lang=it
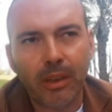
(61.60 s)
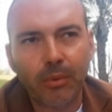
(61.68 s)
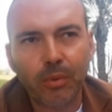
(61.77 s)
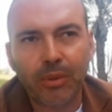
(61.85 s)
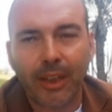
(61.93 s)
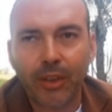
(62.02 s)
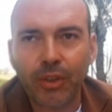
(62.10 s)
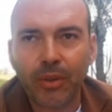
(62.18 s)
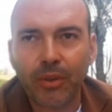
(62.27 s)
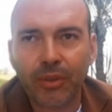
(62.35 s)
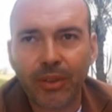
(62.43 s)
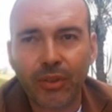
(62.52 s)
in tutta la
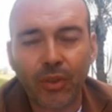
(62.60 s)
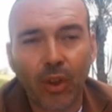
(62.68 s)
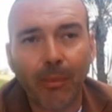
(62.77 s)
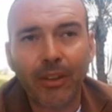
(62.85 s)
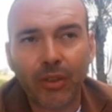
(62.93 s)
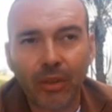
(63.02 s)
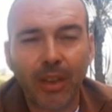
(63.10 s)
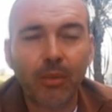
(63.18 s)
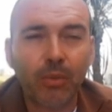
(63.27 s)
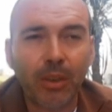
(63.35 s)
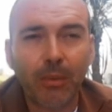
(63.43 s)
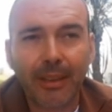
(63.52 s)
circoscrizione, ma ci sono
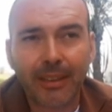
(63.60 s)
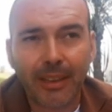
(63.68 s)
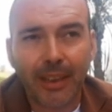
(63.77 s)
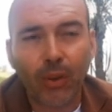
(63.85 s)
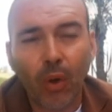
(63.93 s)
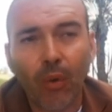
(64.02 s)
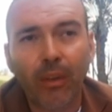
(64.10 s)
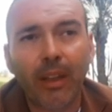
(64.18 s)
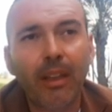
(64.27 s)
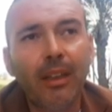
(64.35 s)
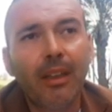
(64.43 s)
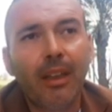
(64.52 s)
alcuni quartieri
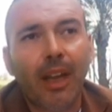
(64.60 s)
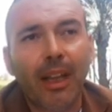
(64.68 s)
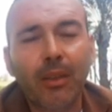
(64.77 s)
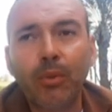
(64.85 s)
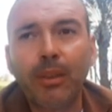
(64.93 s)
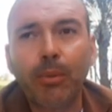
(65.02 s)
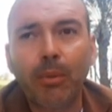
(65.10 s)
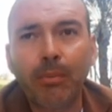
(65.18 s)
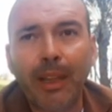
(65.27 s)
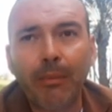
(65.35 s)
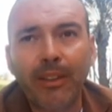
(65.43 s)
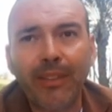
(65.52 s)
dove alcuni
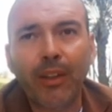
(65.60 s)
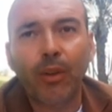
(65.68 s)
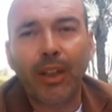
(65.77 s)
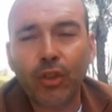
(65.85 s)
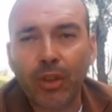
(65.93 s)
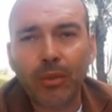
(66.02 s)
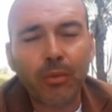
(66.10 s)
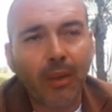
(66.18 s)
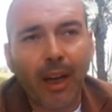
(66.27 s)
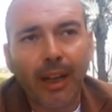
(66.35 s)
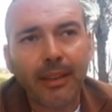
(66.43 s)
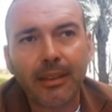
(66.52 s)
problemi vengono
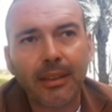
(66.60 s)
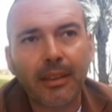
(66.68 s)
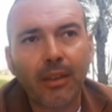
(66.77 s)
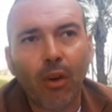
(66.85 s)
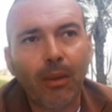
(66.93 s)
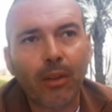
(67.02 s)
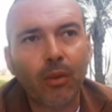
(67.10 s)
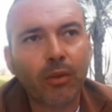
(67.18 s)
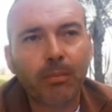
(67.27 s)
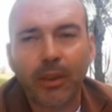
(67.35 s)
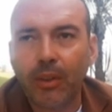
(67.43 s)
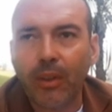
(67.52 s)
accentuati come allo
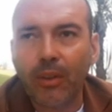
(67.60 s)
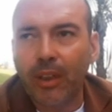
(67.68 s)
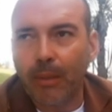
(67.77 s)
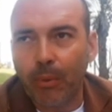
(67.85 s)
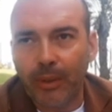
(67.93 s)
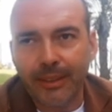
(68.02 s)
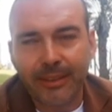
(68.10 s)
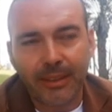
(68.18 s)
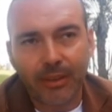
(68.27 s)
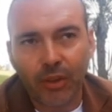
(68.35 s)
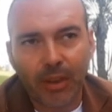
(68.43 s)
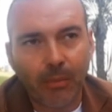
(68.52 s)
Sperone, che può
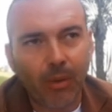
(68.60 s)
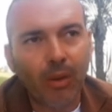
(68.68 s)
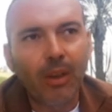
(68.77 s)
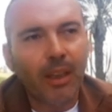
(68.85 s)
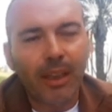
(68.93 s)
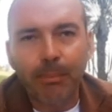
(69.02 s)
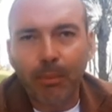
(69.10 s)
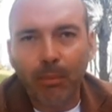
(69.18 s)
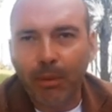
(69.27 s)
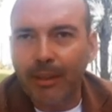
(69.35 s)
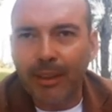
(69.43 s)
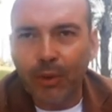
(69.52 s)
essere diciamo, il
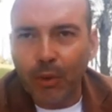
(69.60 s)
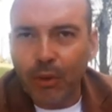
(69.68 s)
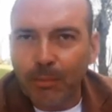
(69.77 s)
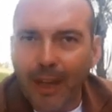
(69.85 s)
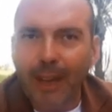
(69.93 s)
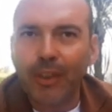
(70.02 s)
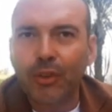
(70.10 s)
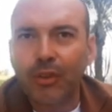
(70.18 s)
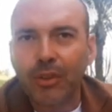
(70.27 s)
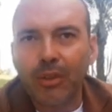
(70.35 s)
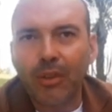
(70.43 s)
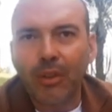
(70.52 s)
problema dello
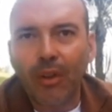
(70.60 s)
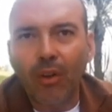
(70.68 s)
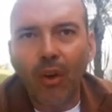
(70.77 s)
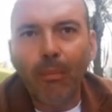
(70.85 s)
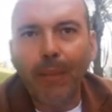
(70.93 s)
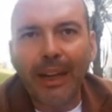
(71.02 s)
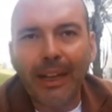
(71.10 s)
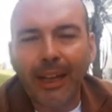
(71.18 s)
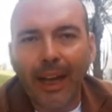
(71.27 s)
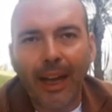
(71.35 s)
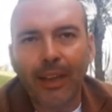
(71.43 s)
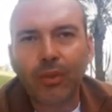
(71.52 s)
spaccio o
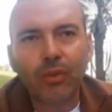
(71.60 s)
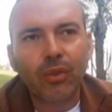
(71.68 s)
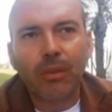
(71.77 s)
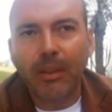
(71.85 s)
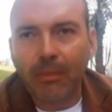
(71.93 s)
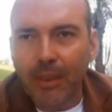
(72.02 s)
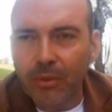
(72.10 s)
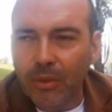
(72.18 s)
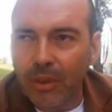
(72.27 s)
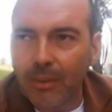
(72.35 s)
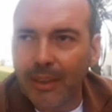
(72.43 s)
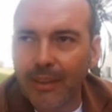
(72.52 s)
brancaccio per
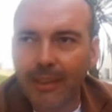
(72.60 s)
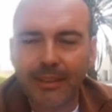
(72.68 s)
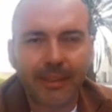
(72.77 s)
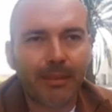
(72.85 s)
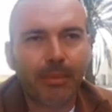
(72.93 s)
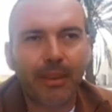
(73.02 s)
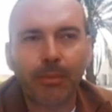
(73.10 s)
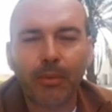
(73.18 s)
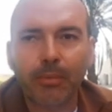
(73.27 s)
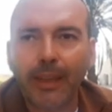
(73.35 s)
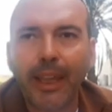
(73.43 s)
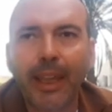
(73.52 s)
quanto riguarda altri tipi di
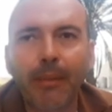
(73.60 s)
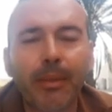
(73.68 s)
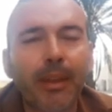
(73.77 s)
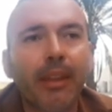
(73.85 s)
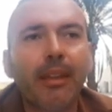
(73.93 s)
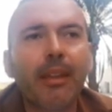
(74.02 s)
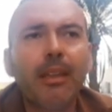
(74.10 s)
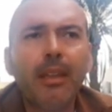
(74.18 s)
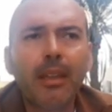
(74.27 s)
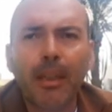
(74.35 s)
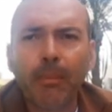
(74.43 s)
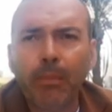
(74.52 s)
problemi,
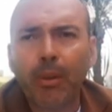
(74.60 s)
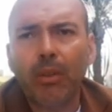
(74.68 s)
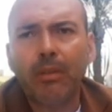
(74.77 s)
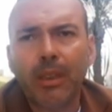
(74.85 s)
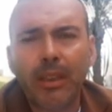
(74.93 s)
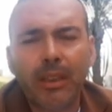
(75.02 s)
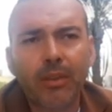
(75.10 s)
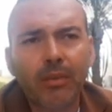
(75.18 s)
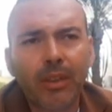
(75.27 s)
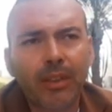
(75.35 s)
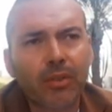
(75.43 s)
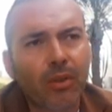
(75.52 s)
che però eh,
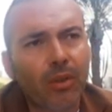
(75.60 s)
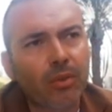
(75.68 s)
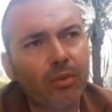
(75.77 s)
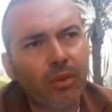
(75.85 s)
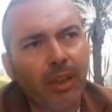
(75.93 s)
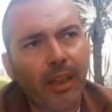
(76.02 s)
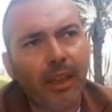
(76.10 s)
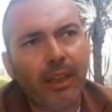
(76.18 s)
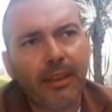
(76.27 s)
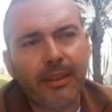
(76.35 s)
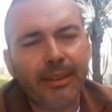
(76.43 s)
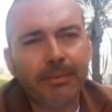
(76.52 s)
non nascondo
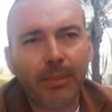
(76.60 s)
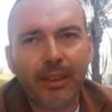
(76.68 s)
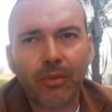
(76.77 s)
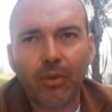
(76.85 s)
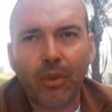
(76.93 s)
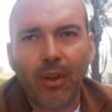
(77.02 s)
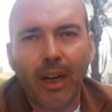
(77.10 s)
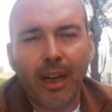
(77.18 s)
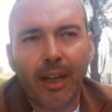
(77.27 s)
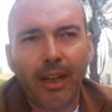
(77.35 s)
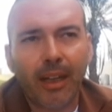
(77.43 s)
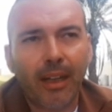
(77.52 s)
che rispetto
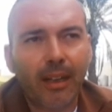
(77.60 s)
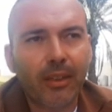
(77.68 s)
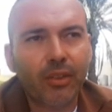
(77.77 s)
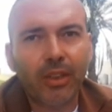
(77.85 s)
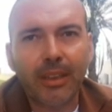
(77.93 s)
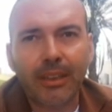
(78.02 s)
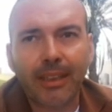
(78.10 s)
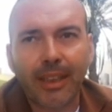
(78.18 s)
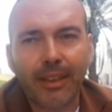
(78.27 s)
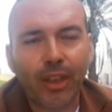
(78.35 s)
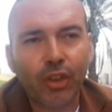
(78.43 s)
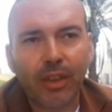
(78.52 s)
a
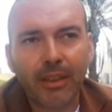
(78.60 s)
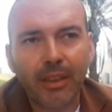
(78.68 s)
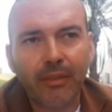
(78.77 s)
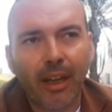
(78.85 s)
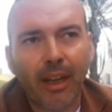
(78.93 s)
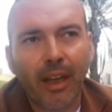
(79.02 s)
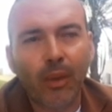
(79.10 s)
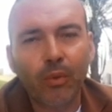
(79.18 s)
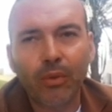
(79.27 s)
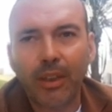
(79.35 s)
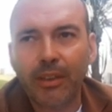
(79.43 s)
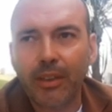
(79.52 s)
circa dieci anni fa è
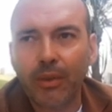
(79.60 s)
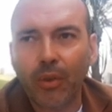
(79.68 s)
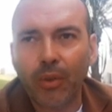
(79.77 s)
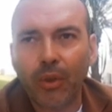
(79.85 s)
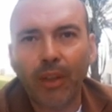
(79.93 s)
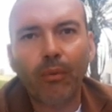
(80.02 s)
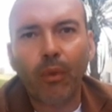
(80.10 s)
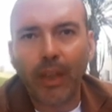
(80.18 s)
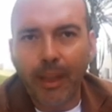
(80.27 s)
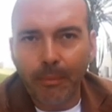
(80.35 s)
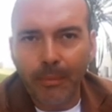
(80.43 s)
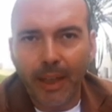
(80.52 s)
un territorio che
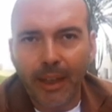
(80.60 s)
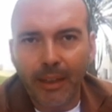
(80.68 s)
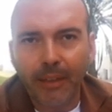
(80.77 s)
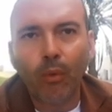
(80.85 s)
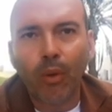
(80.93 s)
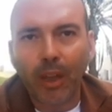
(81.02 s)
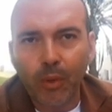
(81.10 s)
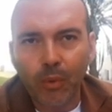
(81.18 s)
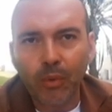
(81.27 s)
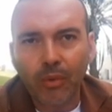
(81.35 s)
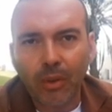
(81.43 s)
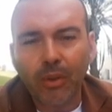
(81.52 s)
vuole cambiare, che vuole
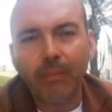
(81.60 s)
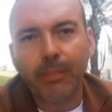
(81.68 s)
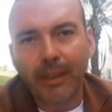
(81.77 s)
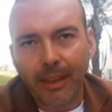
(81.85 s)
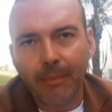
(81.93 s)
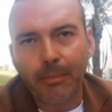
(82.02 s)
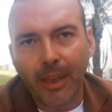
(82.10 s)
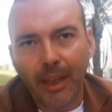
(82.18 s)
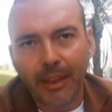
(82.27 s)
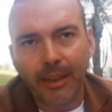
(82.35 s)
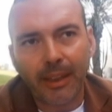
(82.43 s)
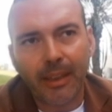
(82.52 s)
aiuto per
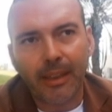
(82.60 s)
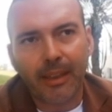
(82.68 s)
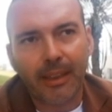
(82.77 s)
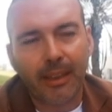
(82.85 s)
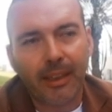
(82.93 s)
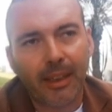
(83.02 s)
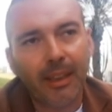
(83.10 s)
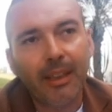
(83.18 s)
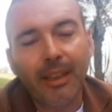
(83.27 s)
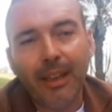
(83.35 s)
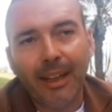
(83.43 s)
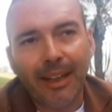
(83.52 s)
cambiare.
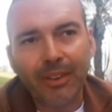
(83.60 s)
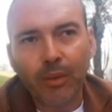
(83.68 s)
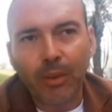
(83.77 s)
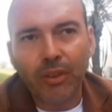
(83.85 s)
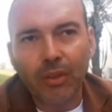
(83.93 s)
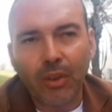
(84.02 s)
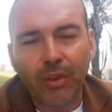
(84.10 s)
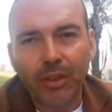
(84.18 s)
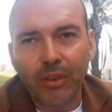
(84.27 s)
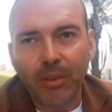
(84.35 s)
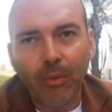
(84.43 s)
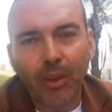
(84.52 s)
Eh, la
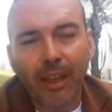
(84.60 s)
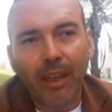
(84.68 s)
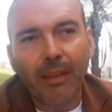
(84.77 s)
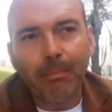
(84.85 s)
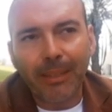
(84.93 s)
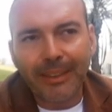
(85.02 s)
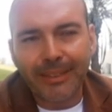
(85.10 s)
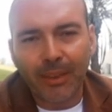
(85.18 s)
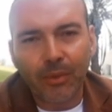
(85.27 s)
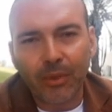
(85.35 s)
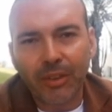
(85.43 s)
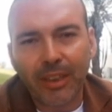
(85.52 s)
situazione diciamo, che in
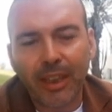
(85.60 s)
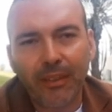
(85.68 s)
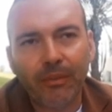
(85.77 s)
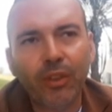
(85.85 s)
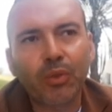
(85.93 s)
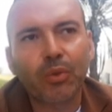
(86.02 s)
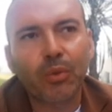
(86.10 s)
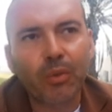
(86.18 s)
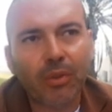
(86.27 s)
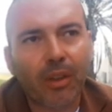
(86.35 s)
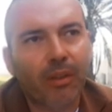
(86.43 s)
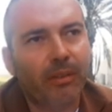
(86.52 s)
passato si è
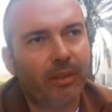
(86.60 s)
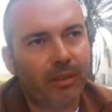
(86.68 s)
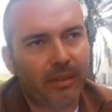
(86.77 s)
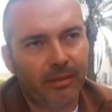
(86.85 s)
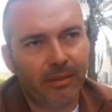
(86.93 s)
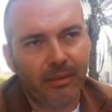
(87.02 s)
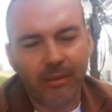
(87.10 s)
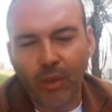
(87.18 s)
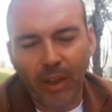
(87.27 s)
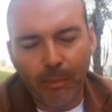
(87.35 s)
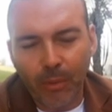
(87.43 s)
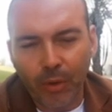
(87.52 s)
vissuto. Eh,
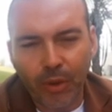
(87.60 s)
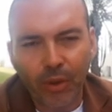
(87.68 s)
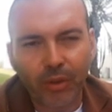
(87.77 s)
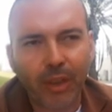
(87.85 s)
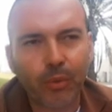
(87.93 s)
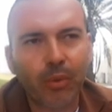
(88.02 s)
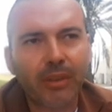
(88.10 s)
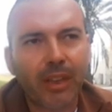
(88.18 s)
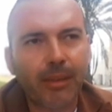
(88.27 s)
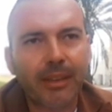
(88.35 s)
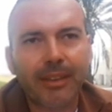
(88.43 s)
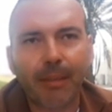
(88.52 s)
noi abbiamo ricordato
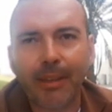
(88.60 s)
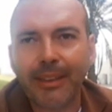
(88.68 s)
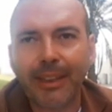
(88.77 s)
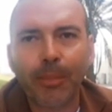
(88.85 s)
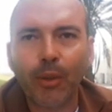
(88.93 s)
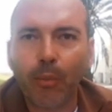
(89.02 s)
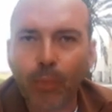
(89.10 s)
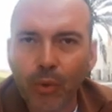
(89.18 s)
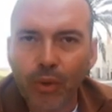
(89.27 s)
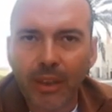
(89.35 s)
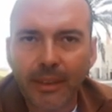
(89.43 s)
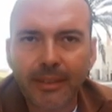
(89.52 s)
ultimamente Padre Pino
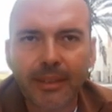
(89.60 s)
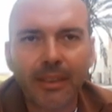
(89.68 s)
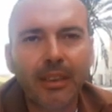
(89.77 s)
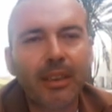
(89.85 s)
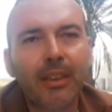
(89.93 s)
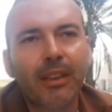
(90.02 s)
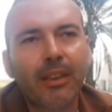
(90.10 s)
Puglisi,